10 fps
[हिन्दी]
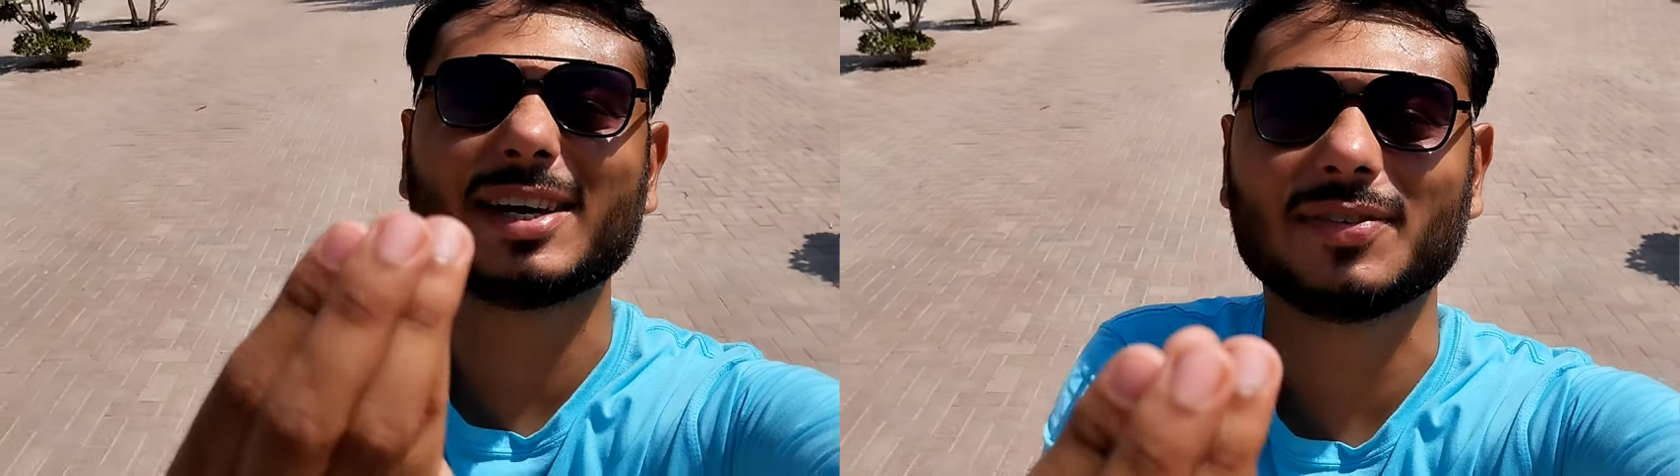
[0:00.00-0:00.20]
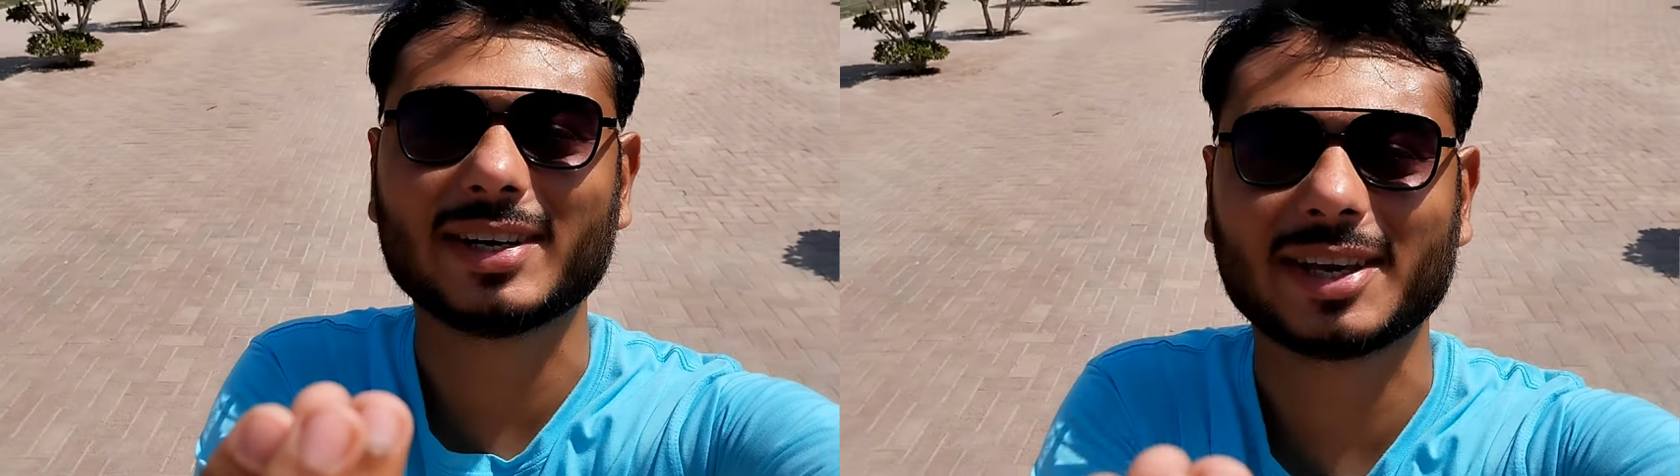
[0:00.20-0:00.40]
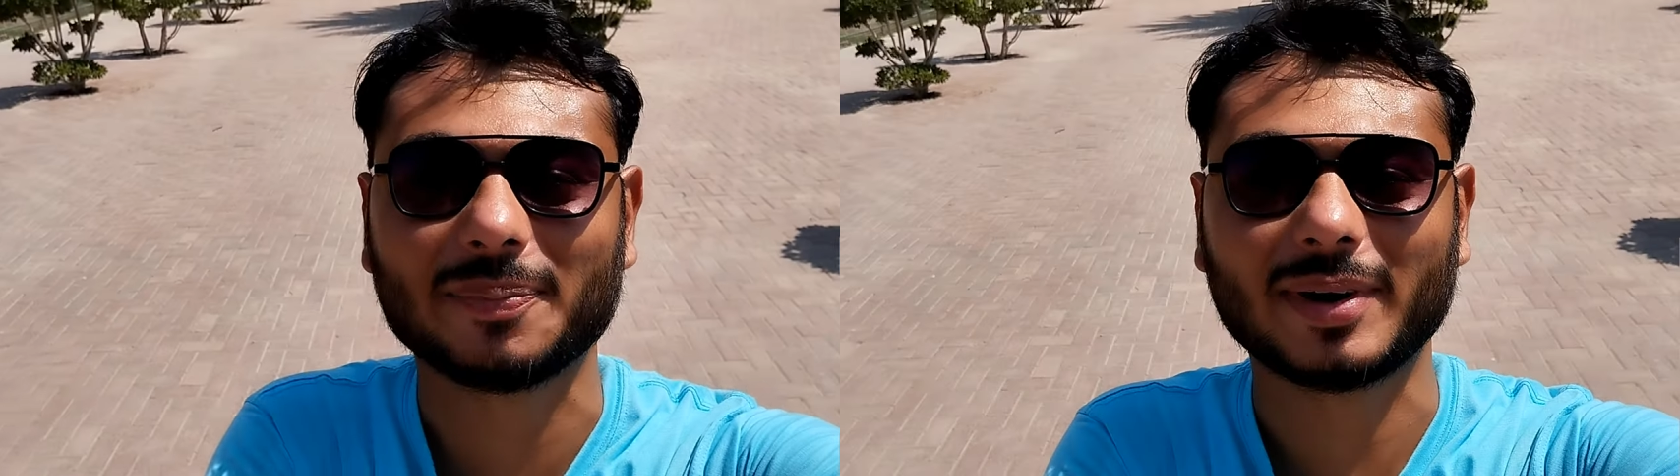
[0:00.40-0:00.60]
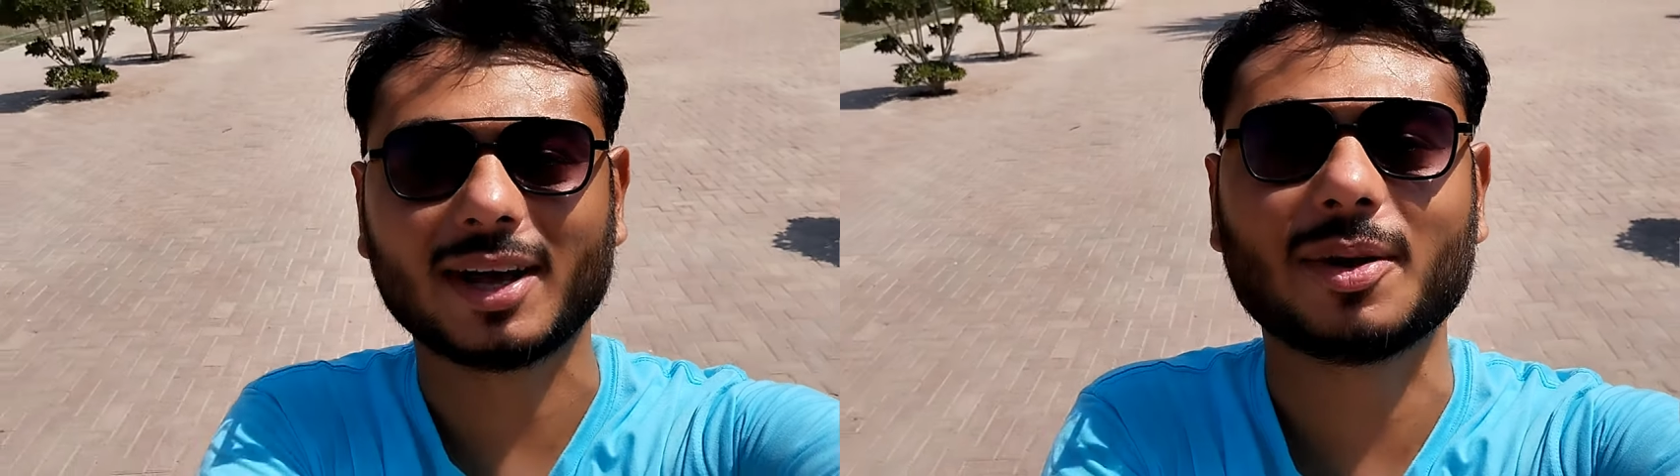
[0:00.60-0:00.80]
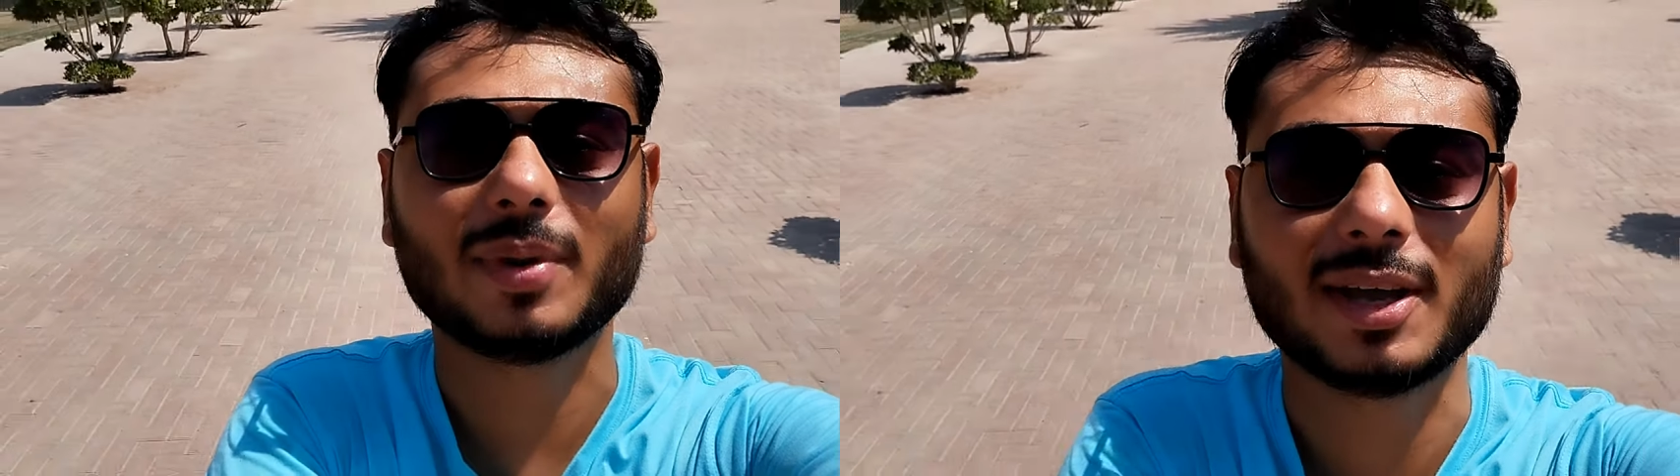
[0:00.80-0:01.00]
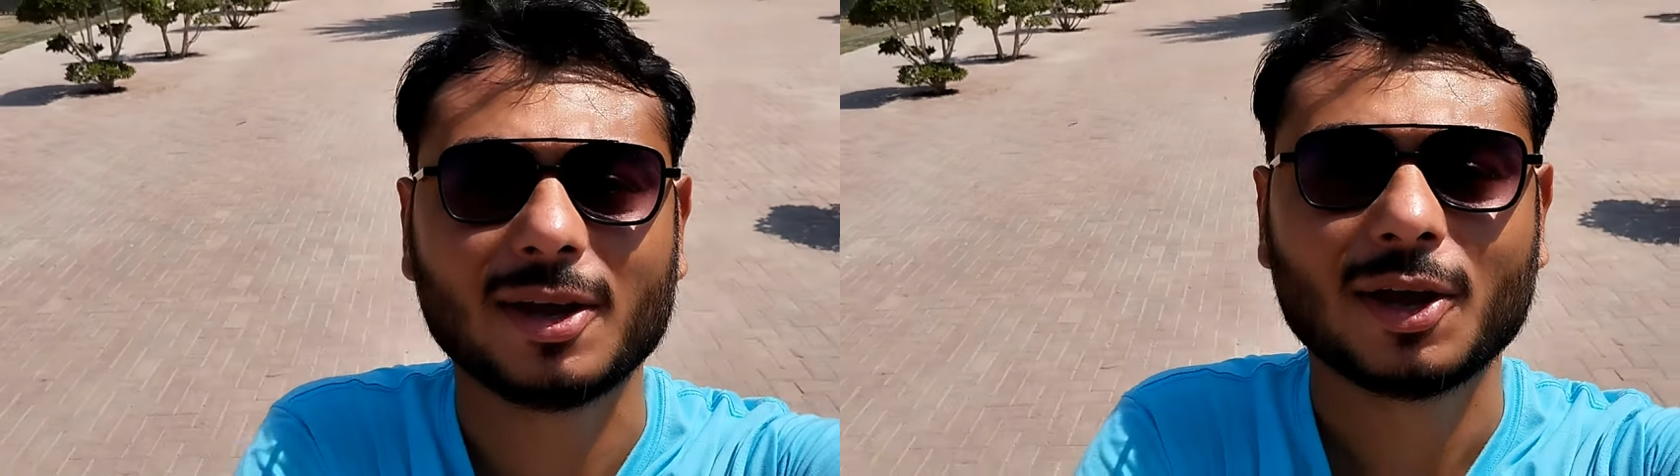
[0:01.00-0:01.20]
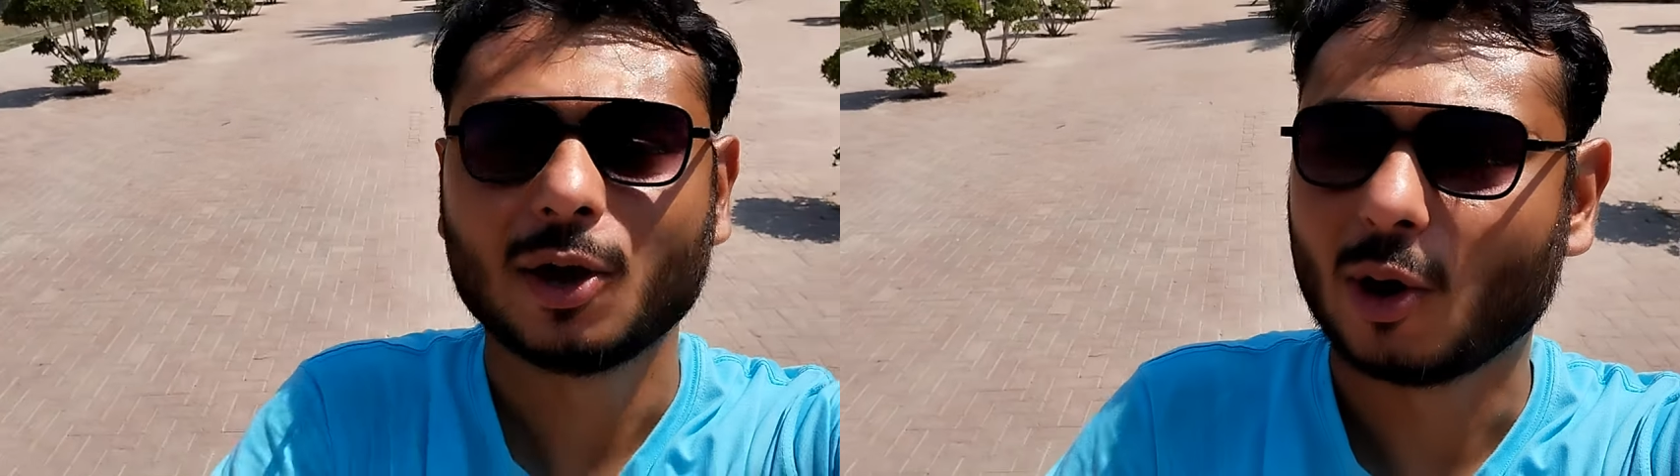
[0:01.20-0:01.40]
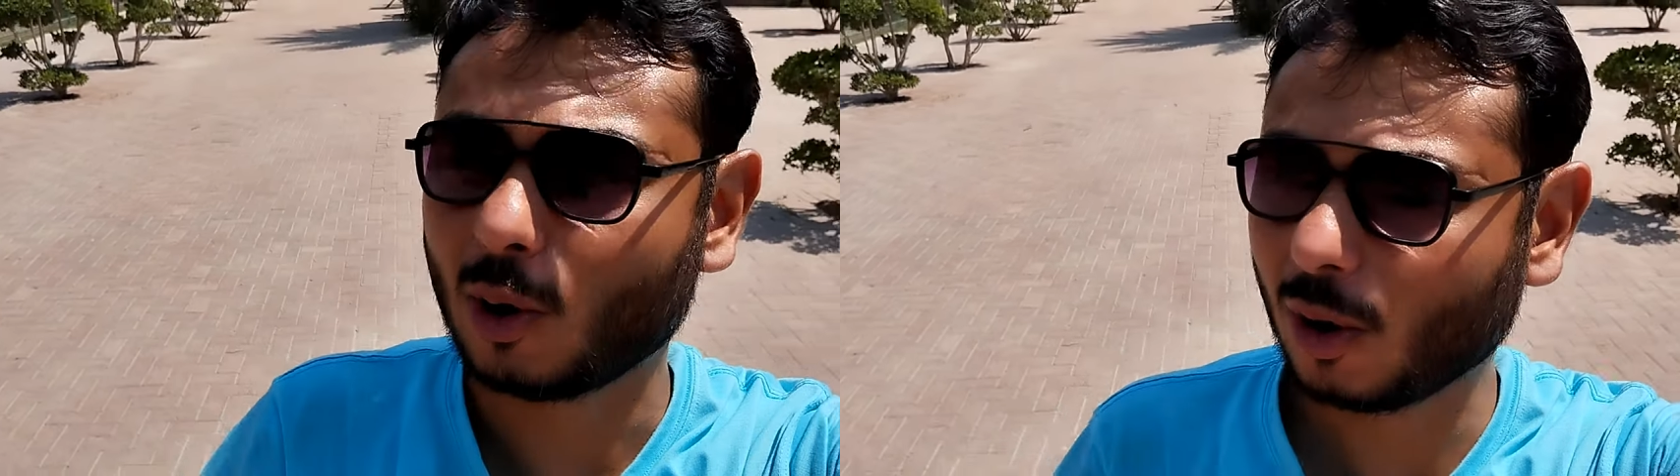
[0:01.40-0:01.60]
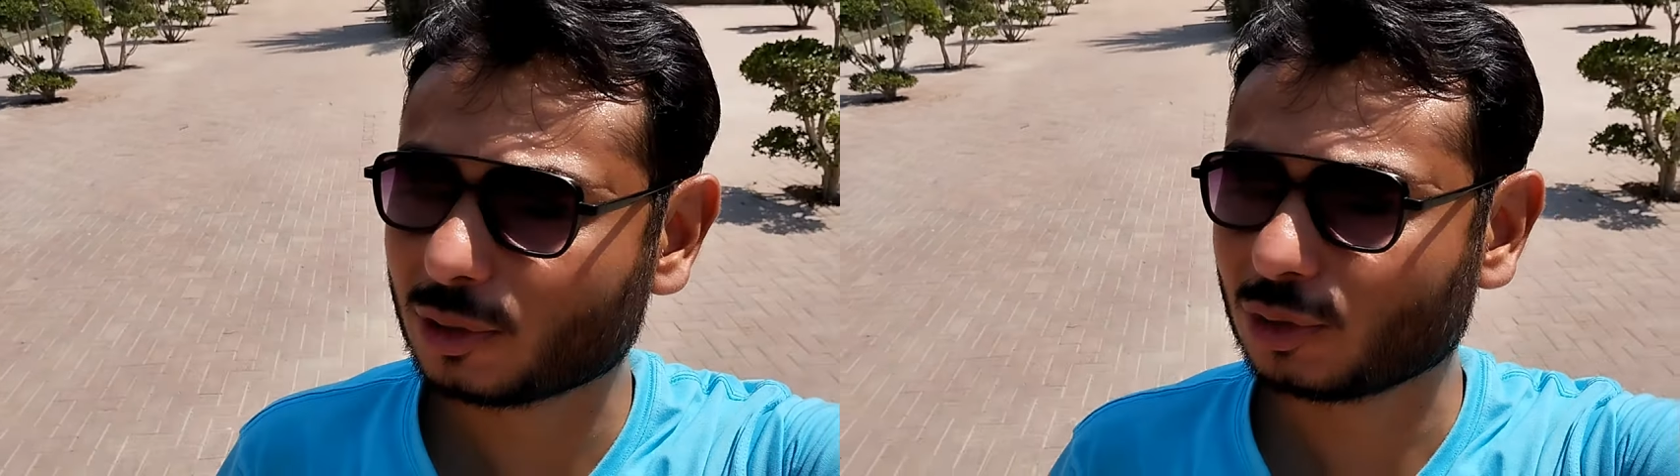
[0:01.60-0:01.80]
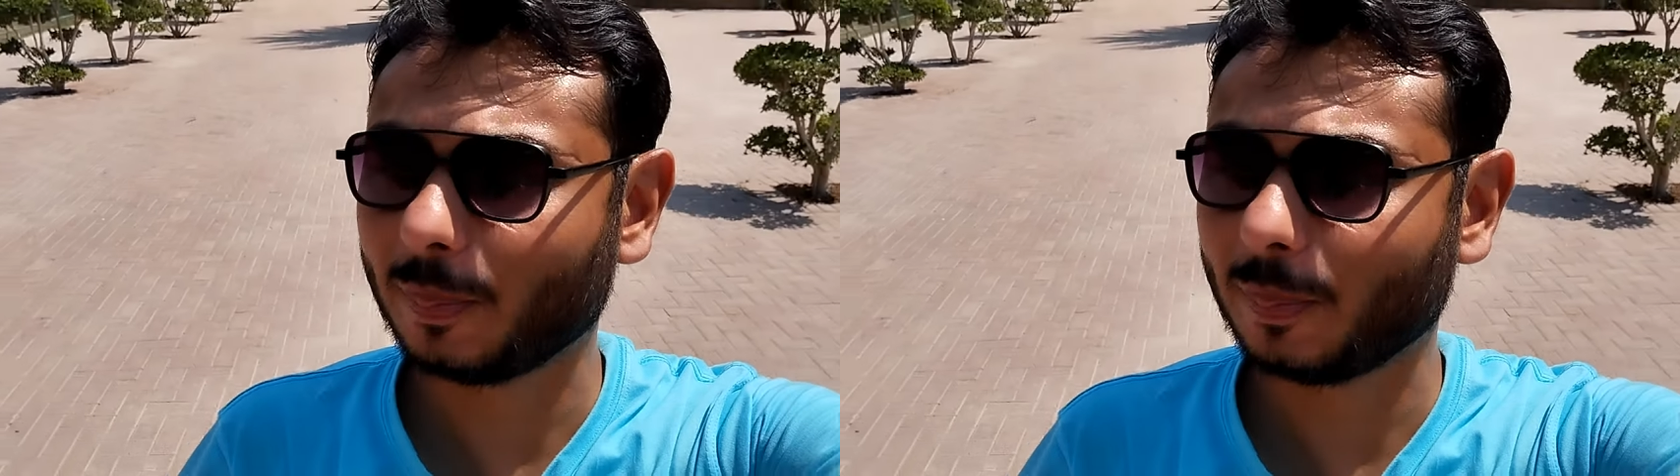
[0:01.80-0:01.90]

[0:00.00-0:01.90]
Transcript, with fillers: जानवर के बारे में और